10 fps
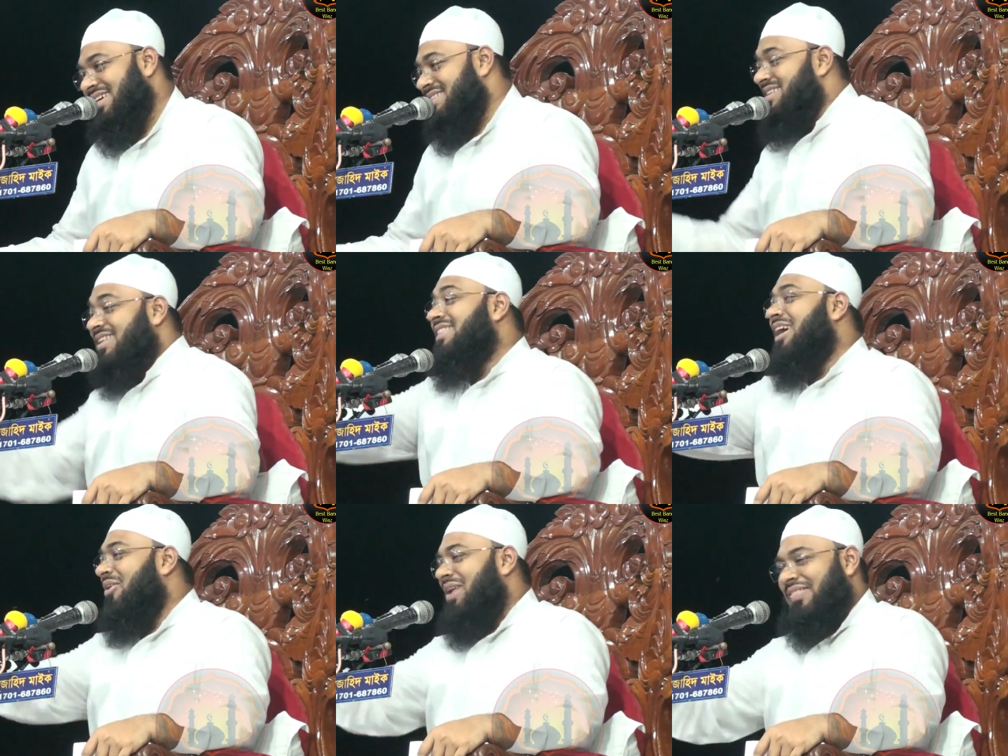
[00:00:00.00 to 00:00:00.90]
জিন্দা
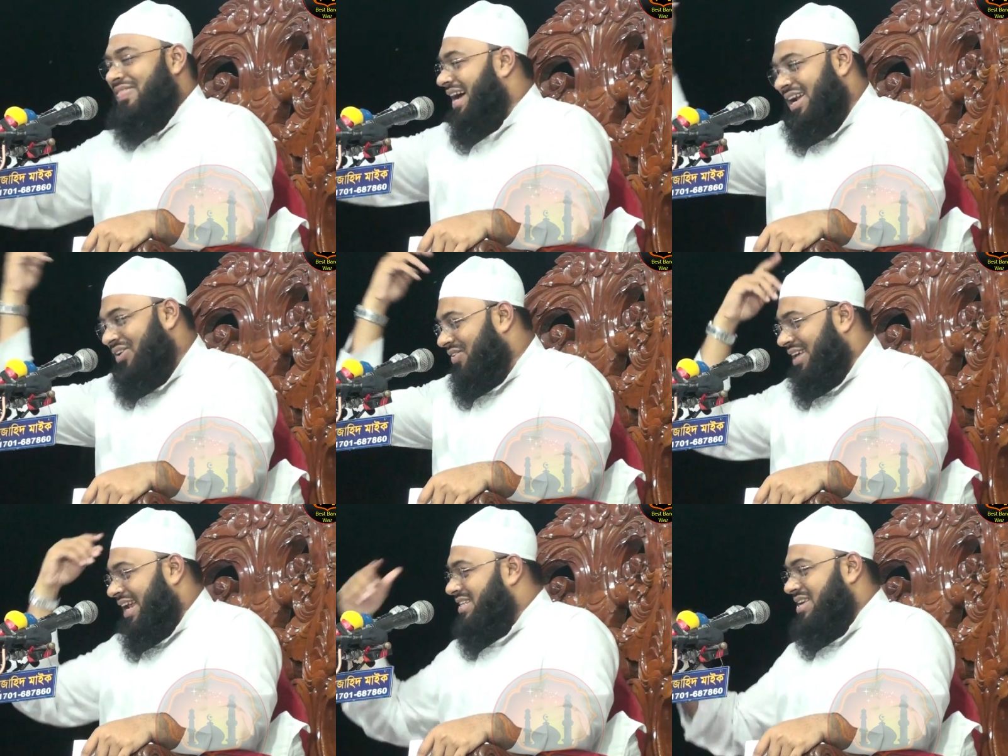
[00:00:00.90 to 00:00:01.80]
কোরআন দেখার জন্য
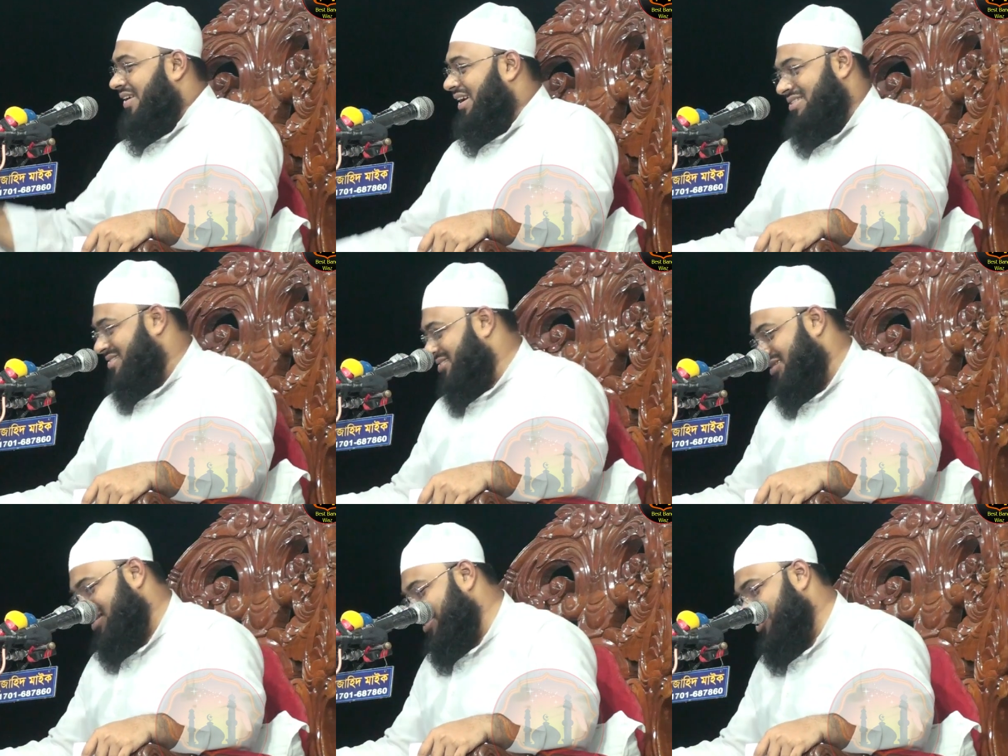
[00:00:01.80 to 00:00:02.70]
রাজি হয়ে গেছে
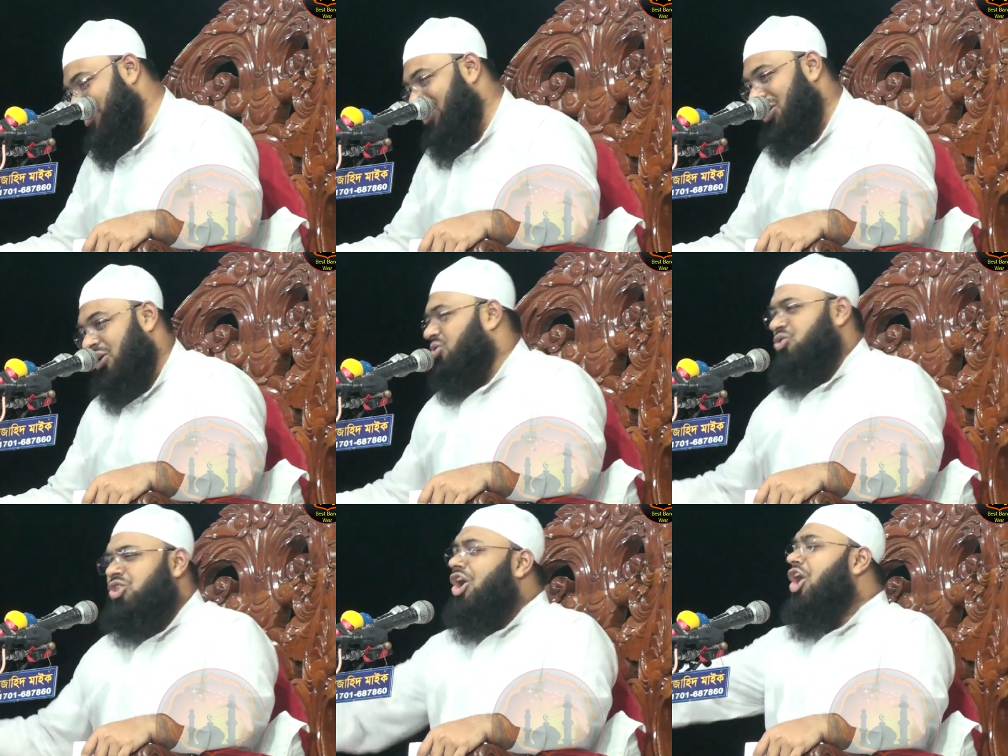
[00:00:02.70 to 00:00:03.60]

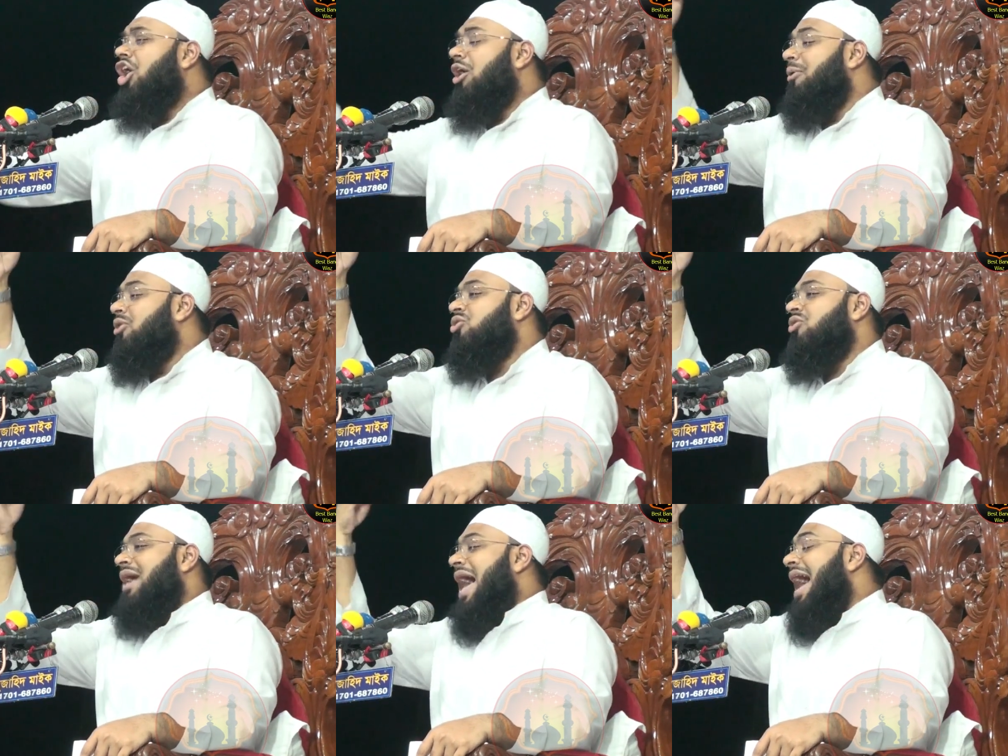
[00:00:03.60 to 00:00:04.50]
দুটো বন্ধু
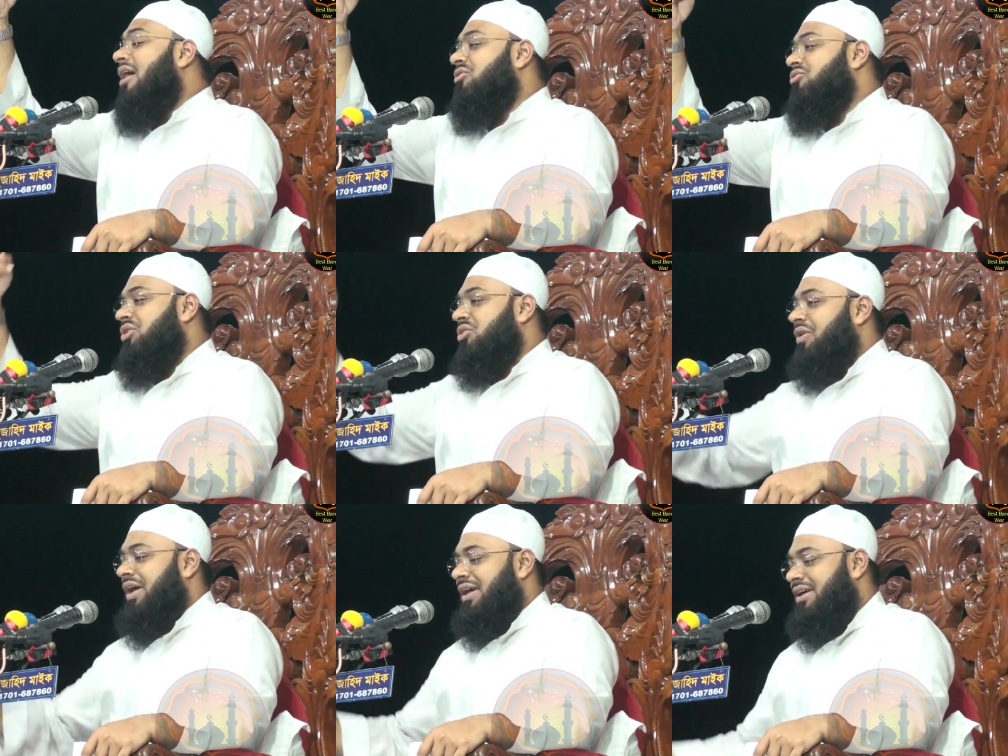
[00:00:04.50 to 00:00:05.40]
একত্রিত
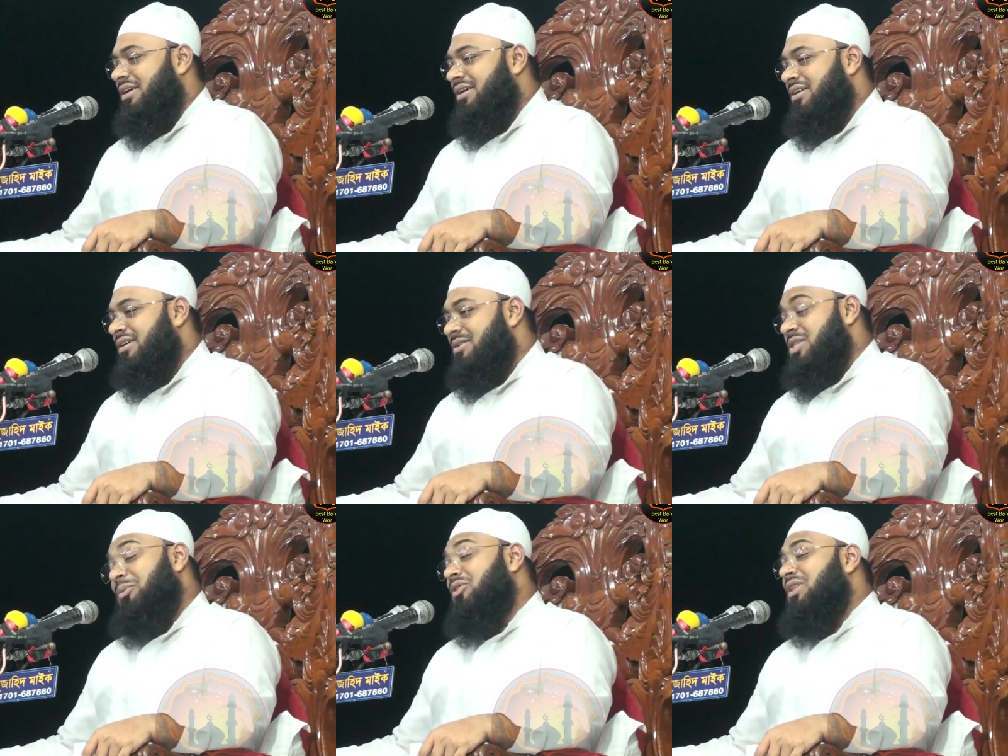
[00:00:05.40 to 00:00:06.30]
হয়ে
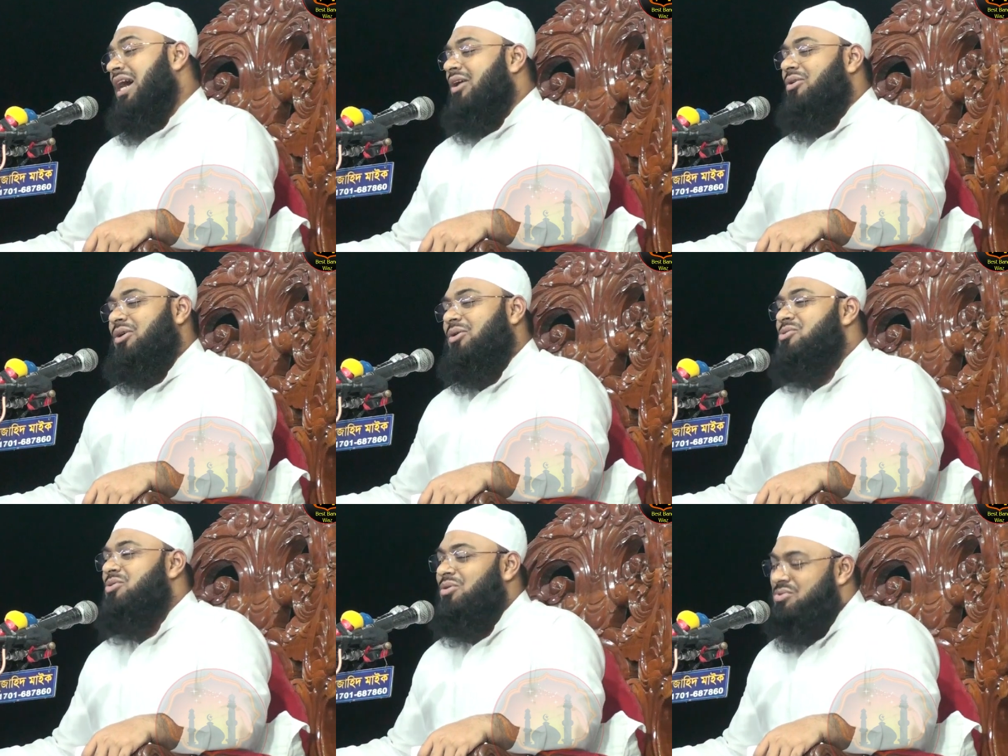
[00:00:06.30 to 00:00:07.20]
চমৎকার করে
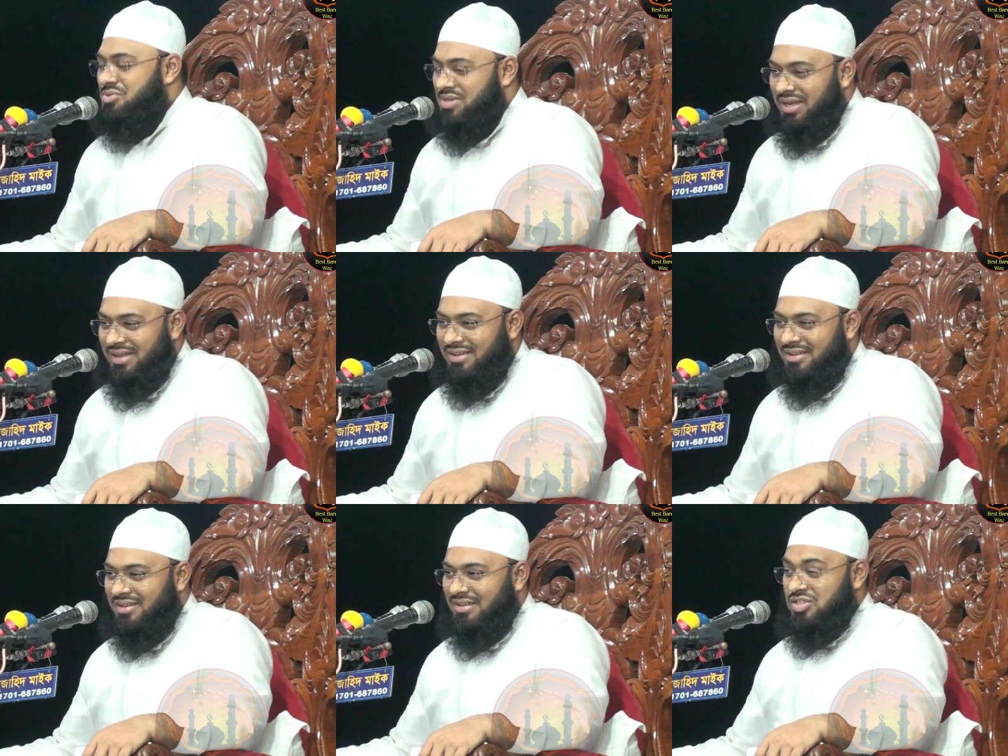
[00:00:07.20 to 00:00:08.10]
গোসল করছে
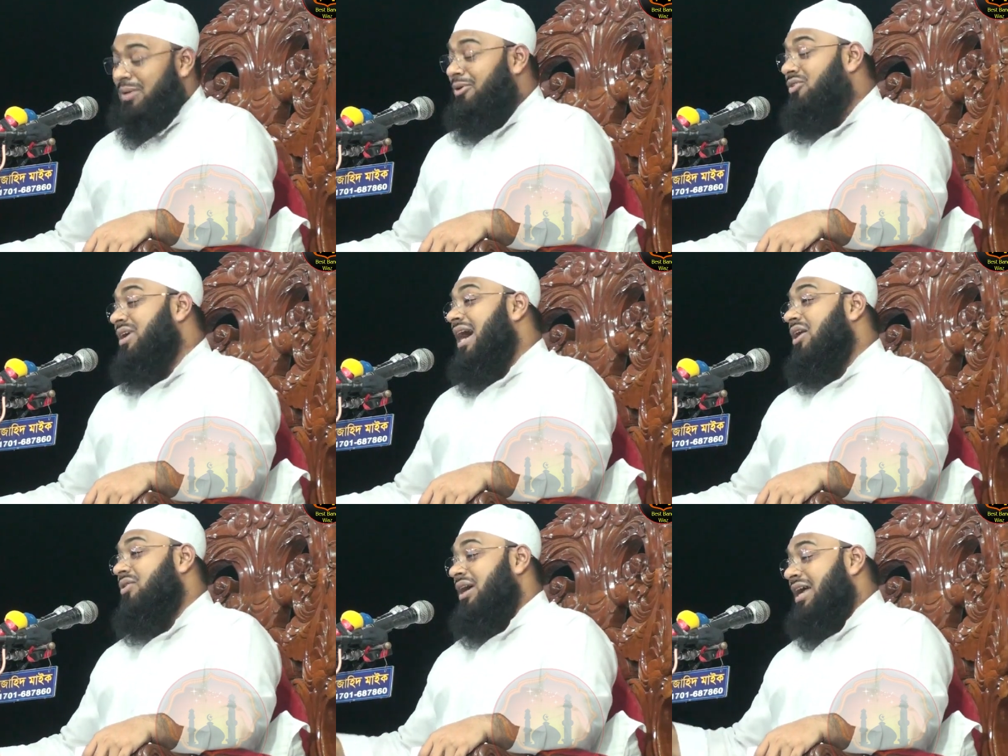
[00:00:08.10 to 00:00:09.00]
চমৎকার
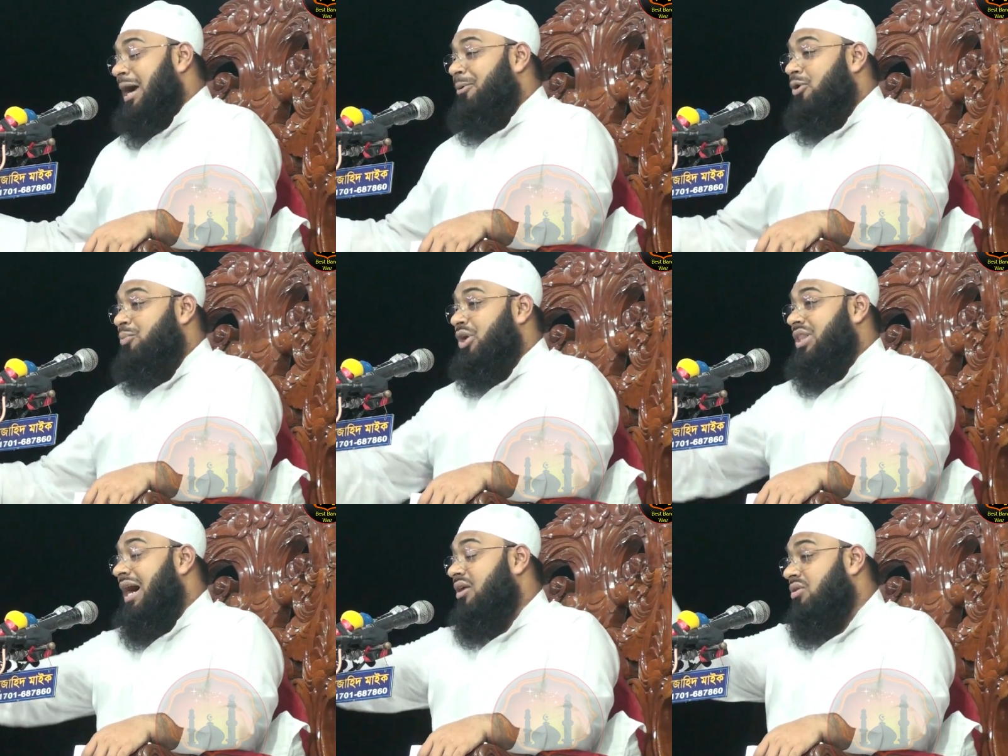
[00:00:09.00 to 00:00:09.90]
করে কাপড়
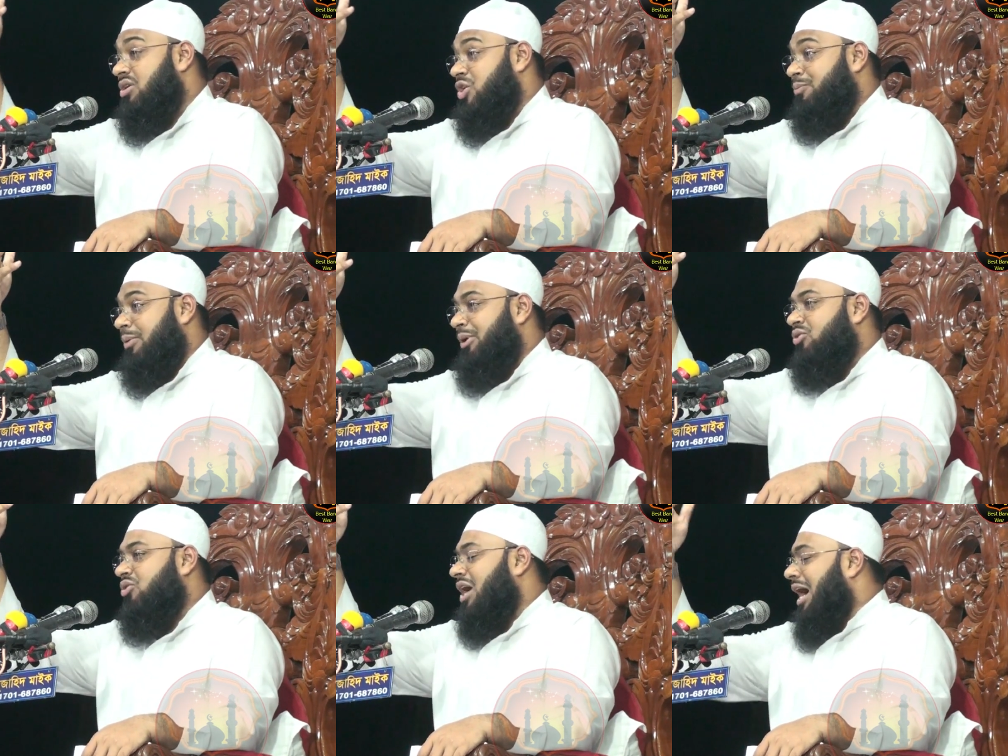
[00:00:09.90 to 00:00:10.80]
পরিধান করেছে
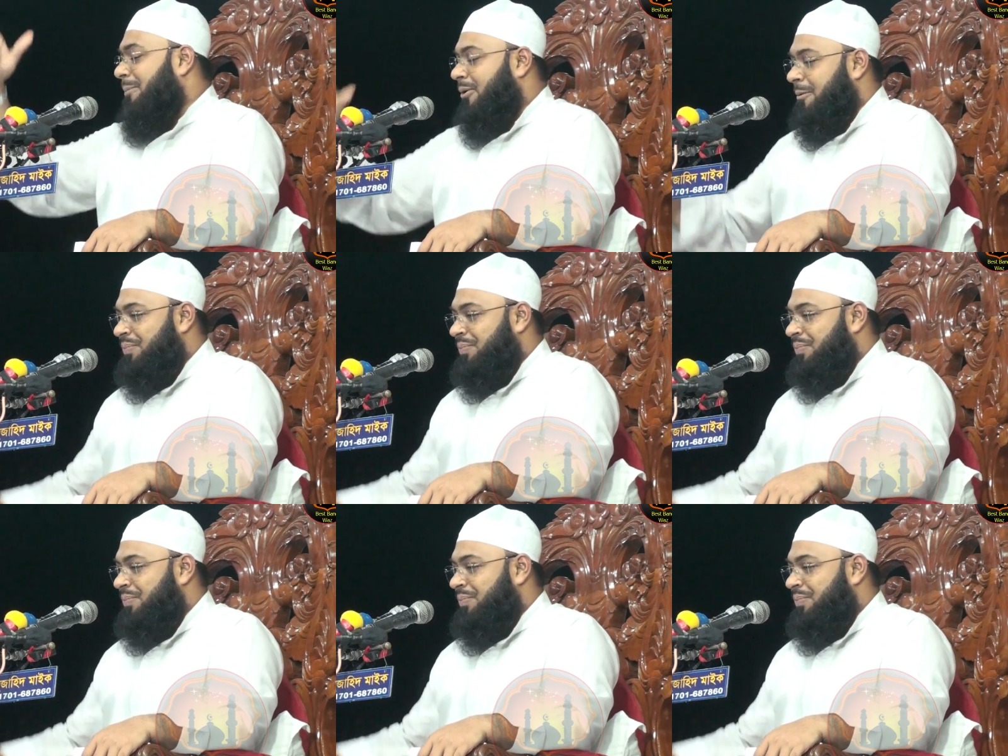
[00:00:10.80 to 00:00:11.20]
পবিত্র কাপড়